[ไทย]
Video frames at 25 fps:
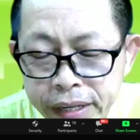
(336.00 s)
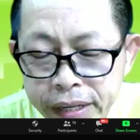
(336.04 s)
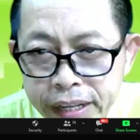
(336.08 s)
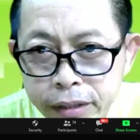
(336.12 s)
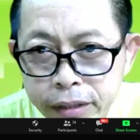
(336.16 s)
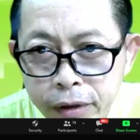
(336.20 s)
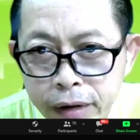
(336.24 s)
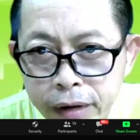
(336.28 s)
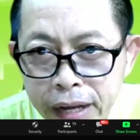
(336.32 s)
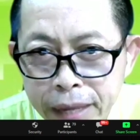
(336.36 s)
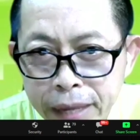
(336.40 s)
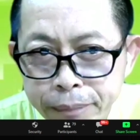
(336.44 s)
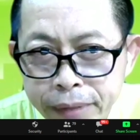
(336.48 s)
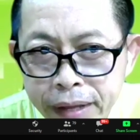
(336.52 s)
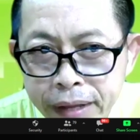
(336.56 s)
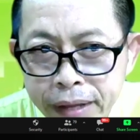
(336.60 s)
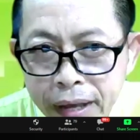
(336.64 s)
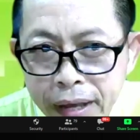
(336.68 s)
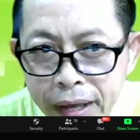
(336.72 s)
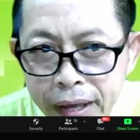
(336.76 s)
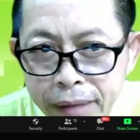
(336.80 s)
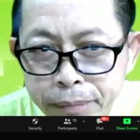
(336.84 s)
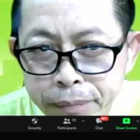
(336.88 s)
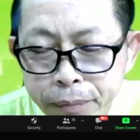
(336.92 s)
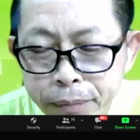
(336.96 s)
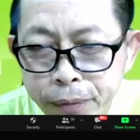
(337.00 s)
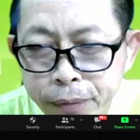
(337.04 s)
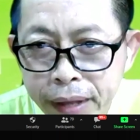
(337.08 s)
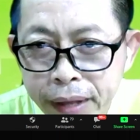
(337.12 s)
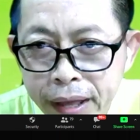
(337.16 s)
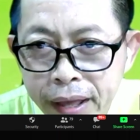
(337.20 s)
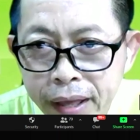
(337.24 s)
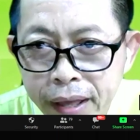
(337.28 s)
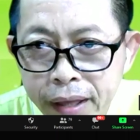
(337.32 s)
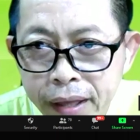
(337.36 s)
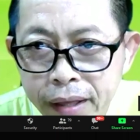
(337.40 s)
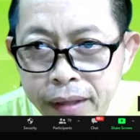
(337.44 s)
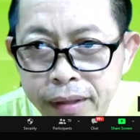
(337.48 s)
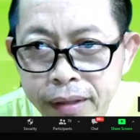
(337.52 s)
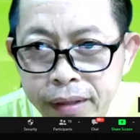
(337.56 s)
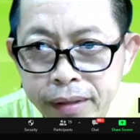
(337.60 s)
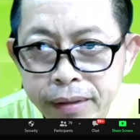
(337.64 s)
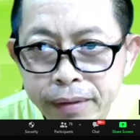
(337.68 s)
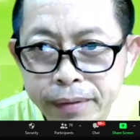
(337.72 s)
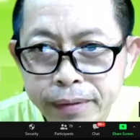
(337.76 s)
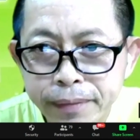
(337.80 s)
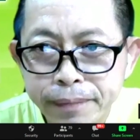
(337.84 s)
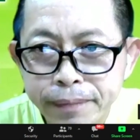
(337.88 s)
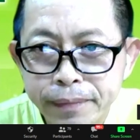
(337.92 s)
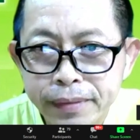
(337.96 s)
ผมยินดีต้อนรับนะครับคุณอาขอบ
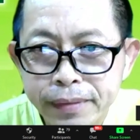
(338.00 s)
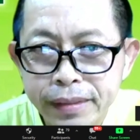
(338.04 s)
คุ